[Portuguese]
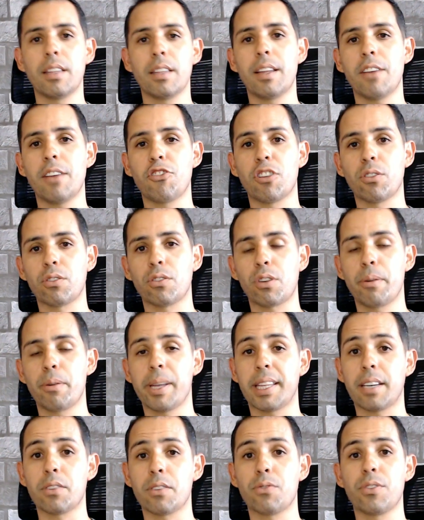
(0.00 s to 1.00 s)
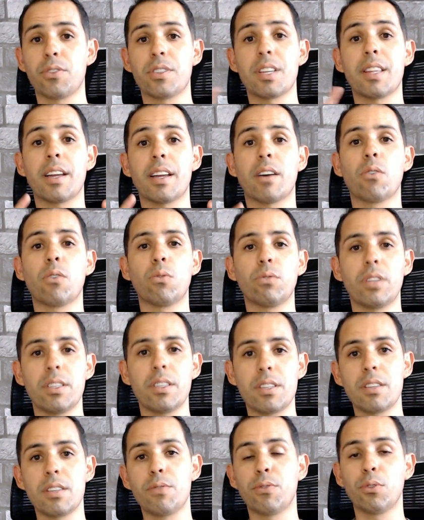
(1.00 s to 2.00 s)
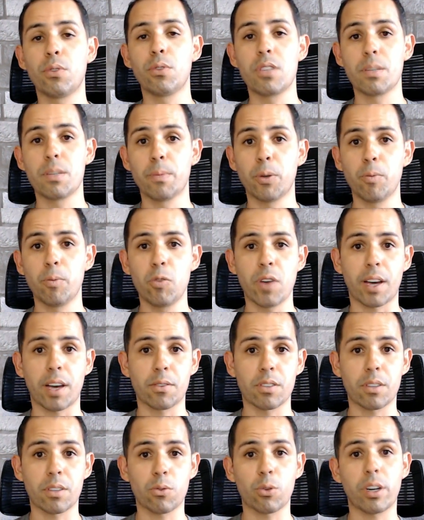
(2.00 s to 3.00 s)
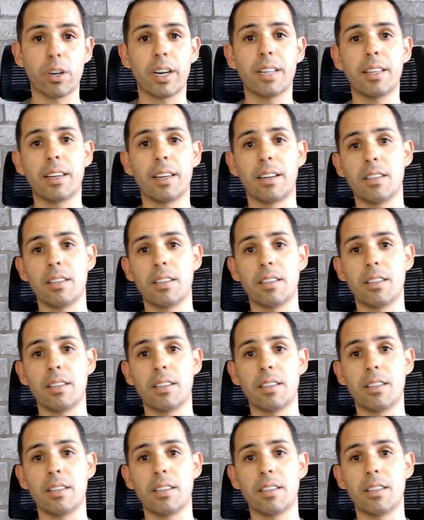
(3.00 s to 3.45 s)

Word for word: deixa nos comentários se você tem algum desses fundos imobiliários na sua carteira.